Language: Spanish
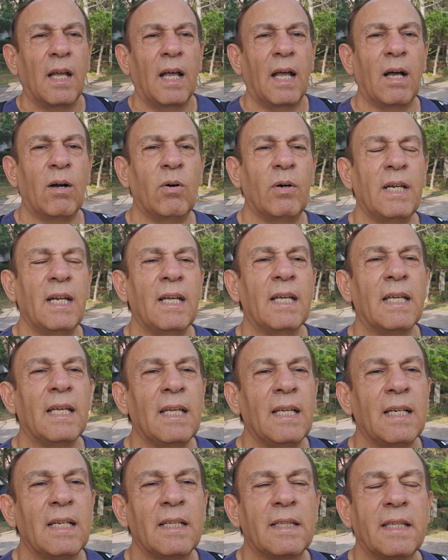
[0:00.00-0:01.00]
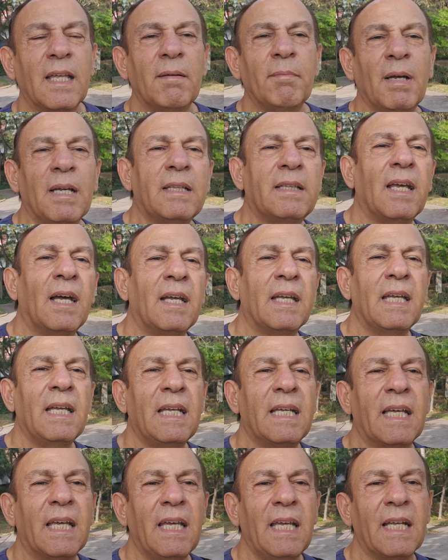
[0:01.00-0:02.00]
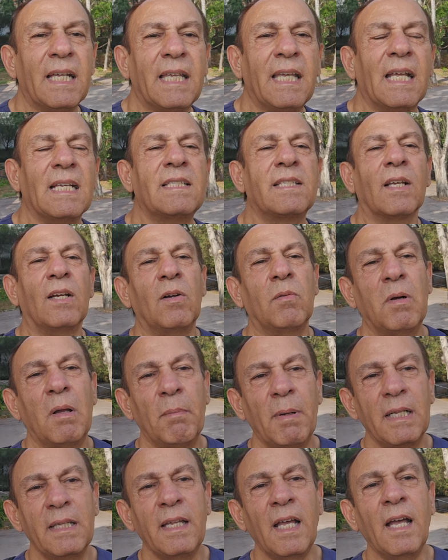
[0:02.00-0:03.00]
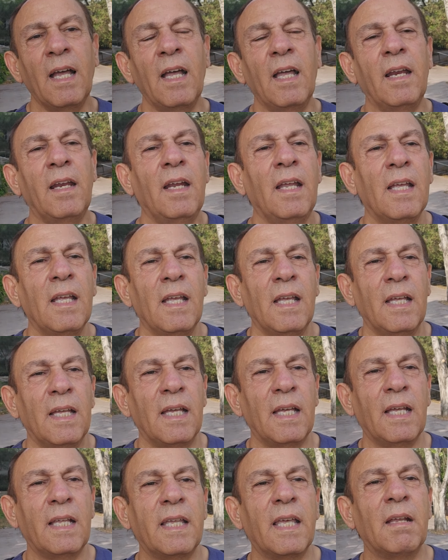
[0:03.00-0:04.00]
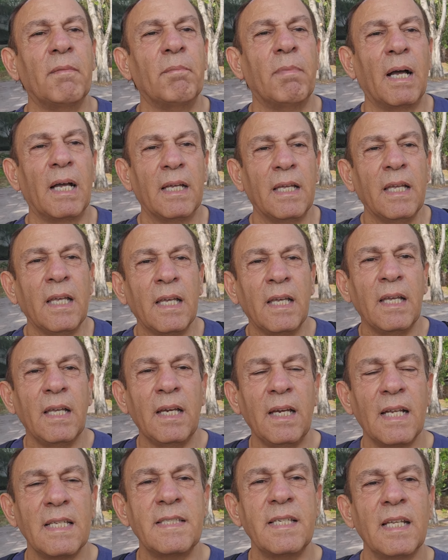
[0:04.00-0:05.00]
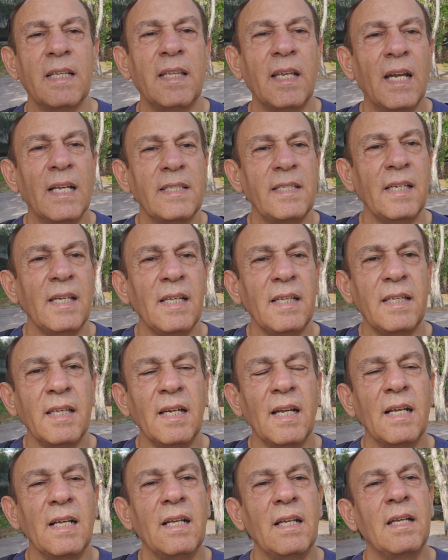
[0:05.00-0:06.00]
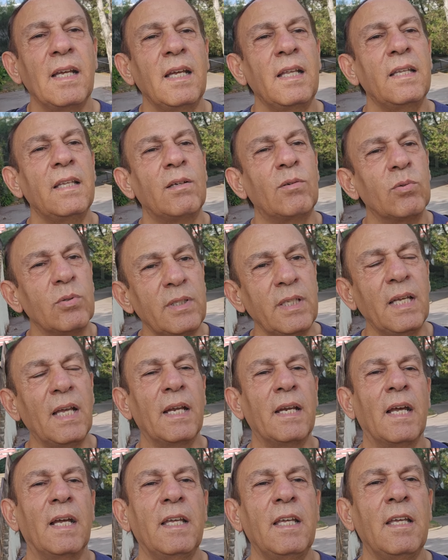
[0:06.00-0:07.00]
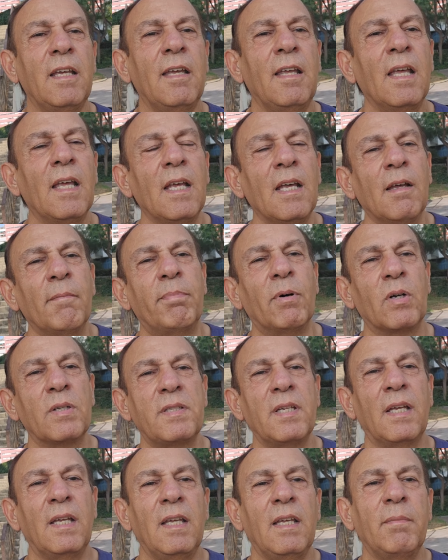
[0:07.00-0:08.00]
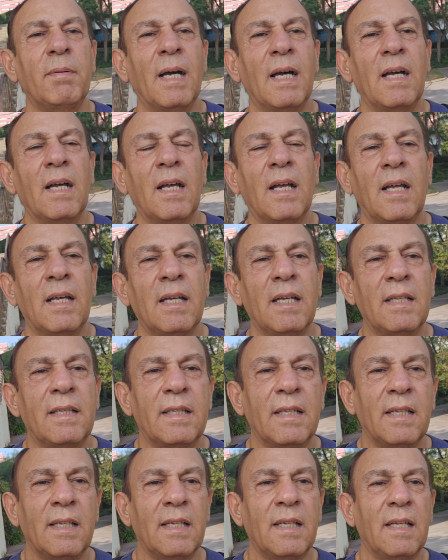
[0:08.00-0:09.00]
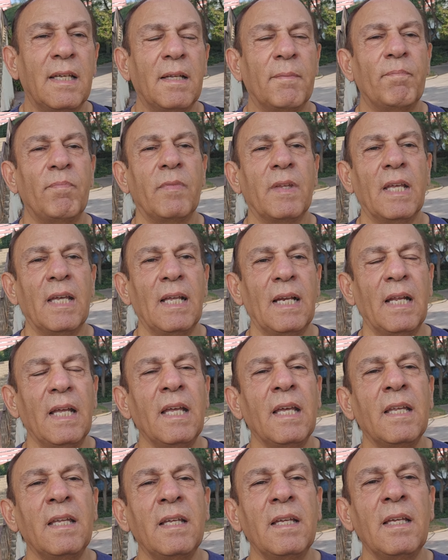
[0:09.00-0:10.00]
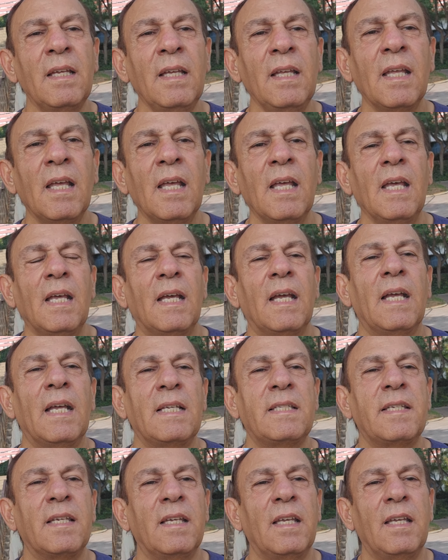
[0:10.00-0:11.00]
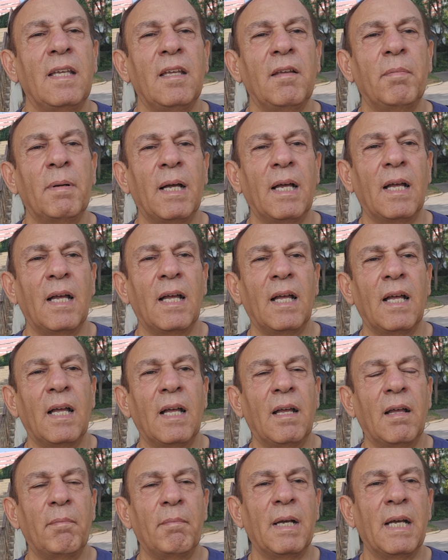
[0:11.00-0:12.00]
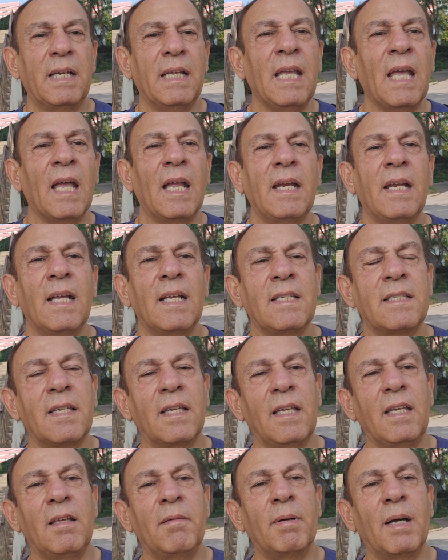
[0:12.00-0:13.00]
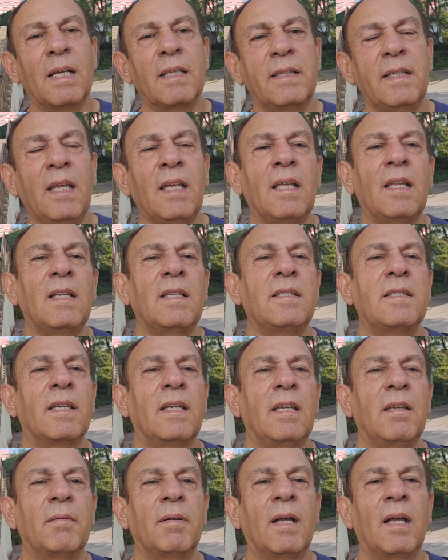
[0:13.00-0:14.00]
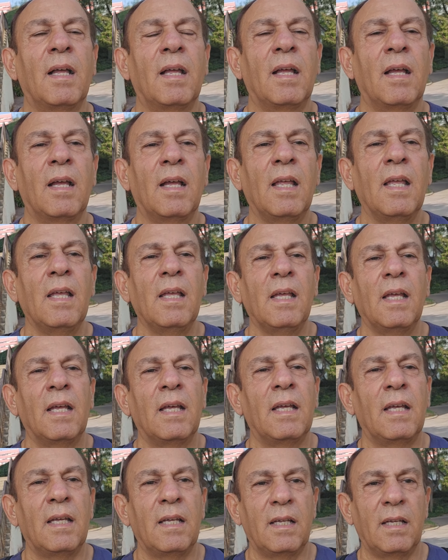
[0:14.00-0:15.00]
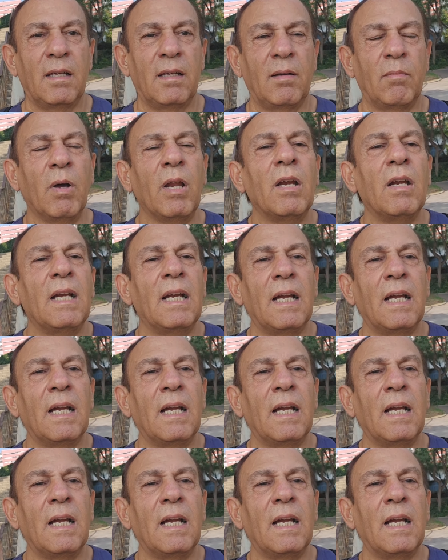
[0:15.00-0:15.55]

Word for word: Ahora el tema está en que quién se lo va a mandar, eh, quién va a ir, etcétera, etcétera. discutían ahí por si iba este, el Eddy, si iba Mariana, si iba Tim, si iba eh, bueno,